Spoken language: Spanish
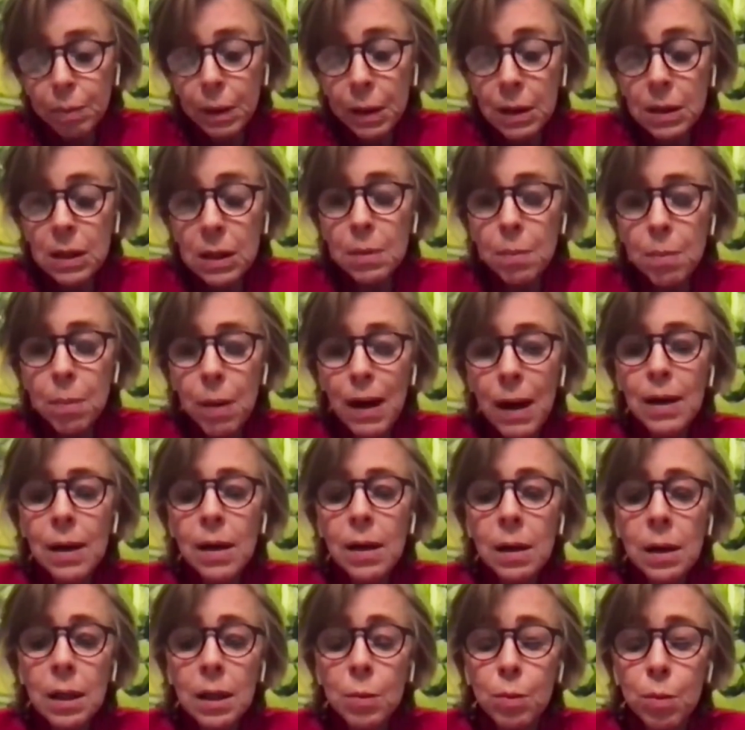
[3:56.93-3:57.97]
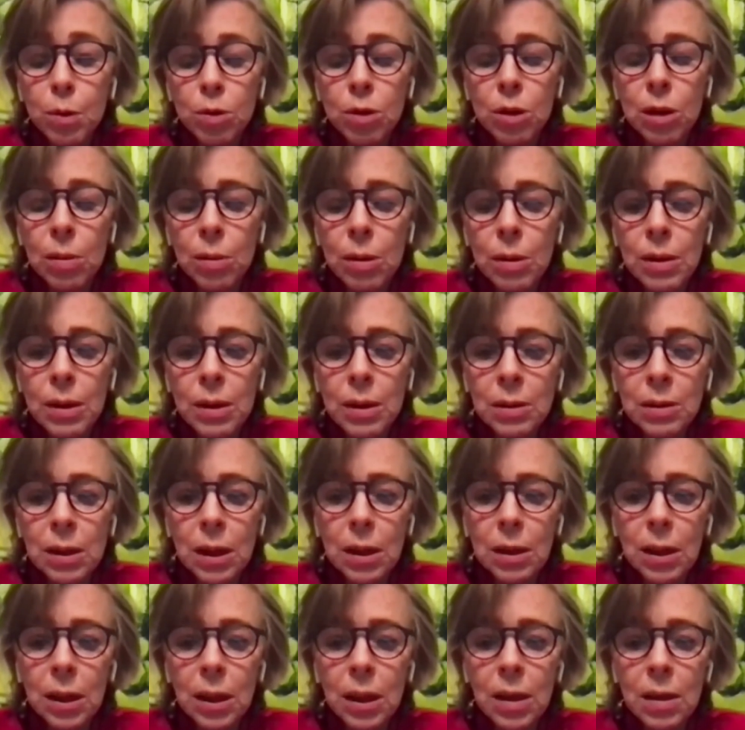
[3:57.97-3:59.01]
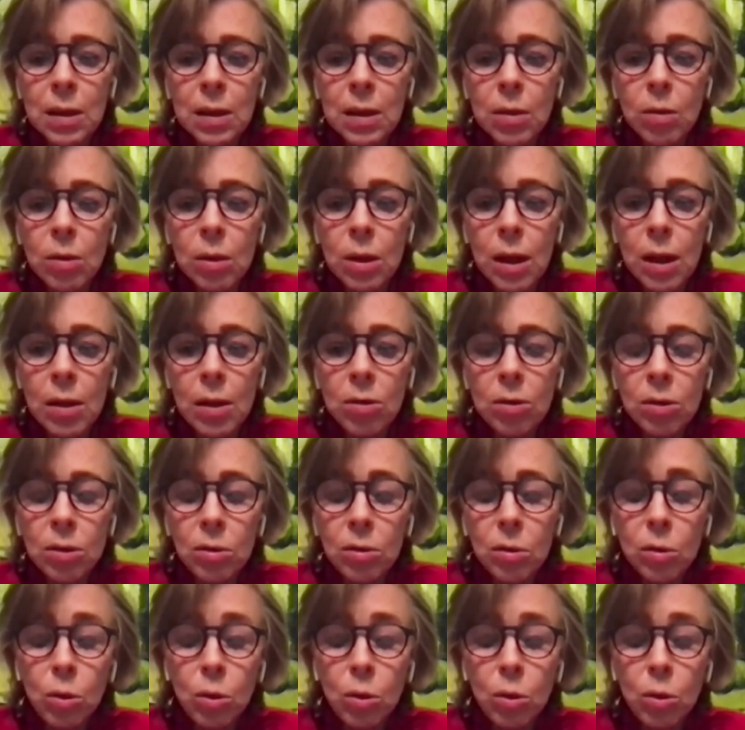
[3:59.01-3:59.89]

principal responsable de la estrategia de seguridad